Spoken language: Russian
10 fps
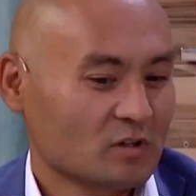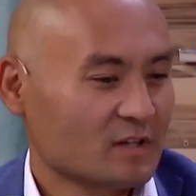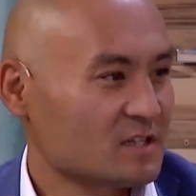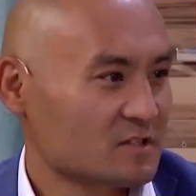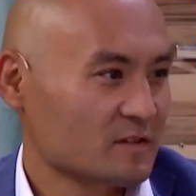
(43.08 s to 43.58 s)

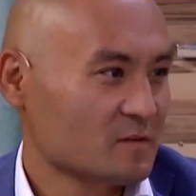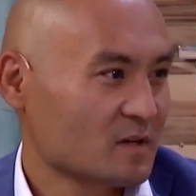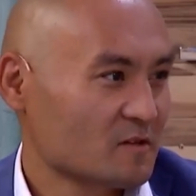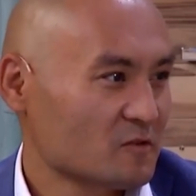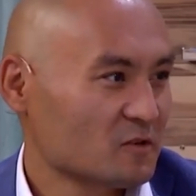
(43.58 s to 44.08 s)
Уникальность
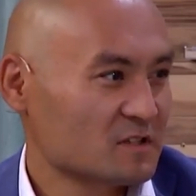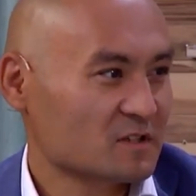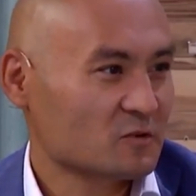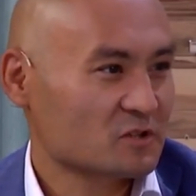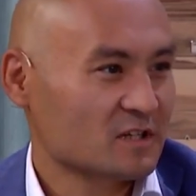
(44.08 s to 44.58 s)

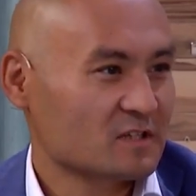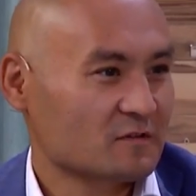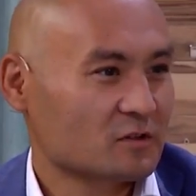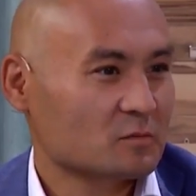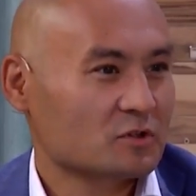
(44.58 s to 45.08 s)
веломарафона
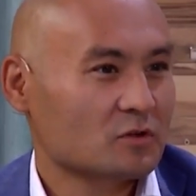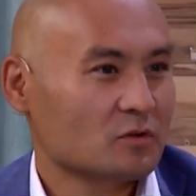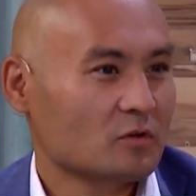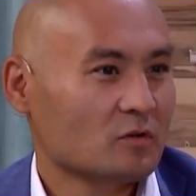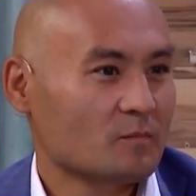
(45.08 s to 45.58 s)
заключается в том,
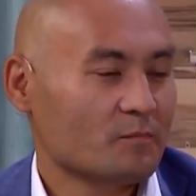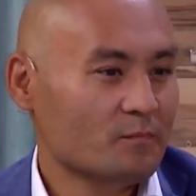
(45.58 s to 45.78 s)
что